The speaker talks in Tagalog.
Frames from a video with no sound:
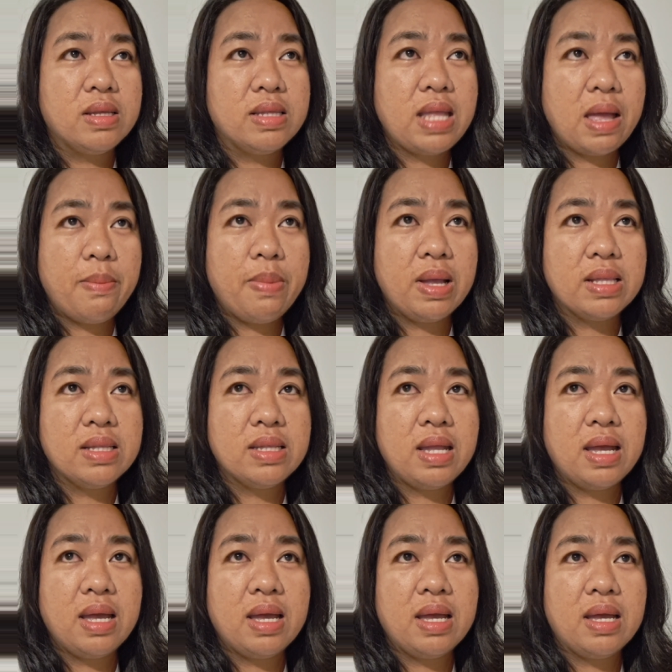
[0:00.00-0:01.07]
dapat
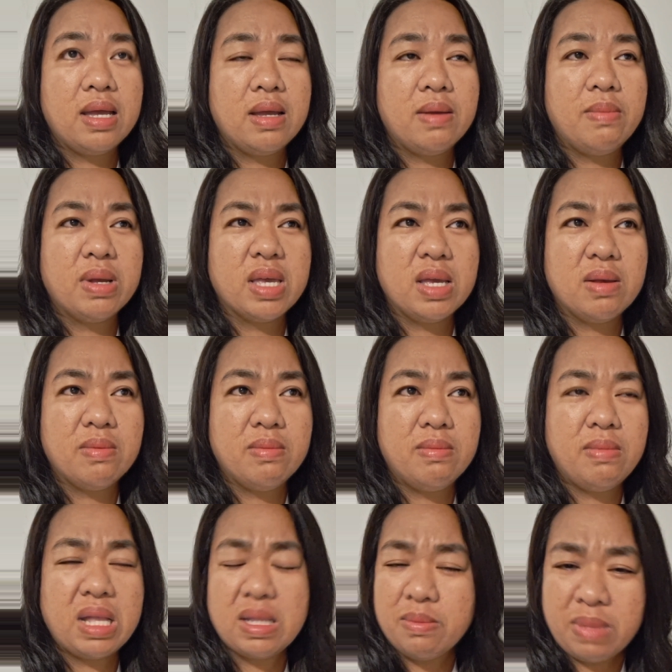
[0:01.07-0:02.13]
na maging mat